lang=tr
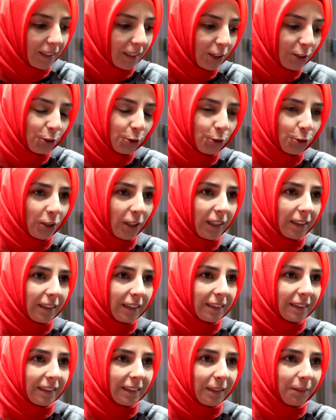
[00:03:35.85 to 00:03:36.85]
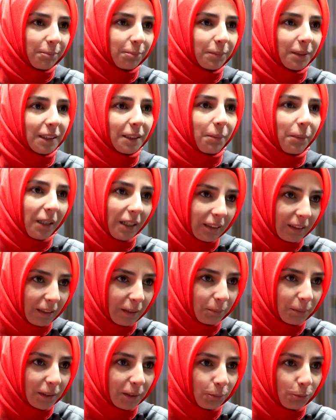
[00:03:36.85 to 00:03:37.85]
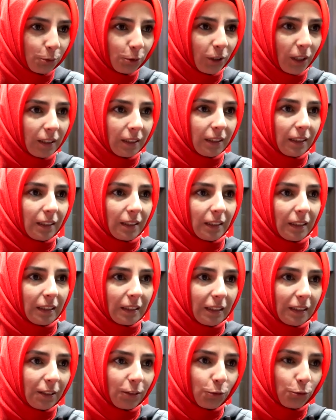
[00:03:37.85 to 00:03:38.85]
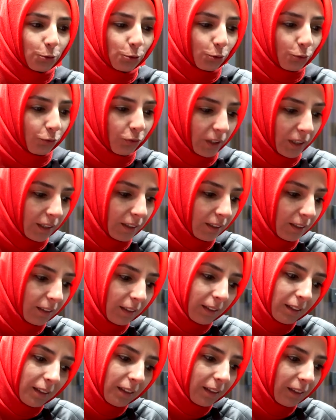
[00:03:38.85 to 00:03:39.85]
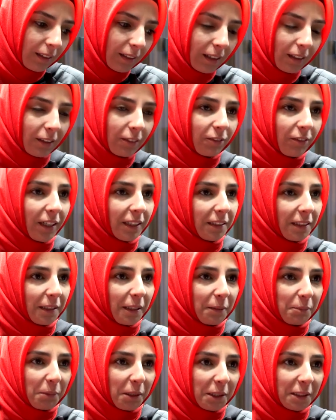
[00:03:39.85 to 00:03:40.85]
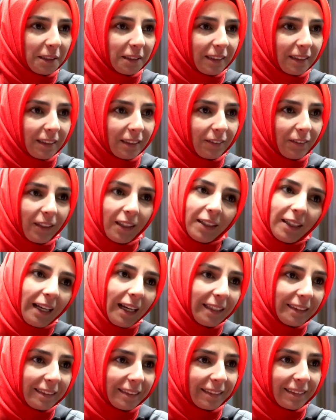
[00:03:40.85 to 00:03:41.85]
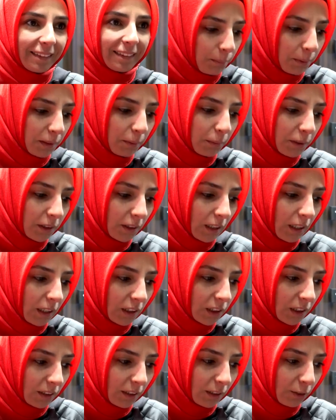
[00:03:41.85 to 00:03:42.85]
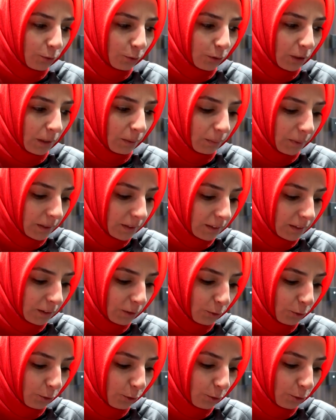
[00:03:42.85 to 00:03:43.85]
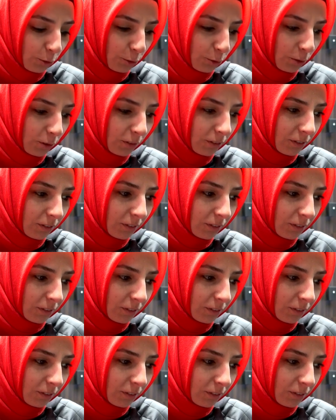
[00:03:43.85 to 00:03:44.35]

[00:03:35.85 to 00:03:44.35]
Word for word: İki çocuk annesiyim. Biz de belediyemizin bu etkinliğini duyduk ve faydalanmak istedik ve geldik. Bizim için gerçekten güzel bir etkinlik oldu.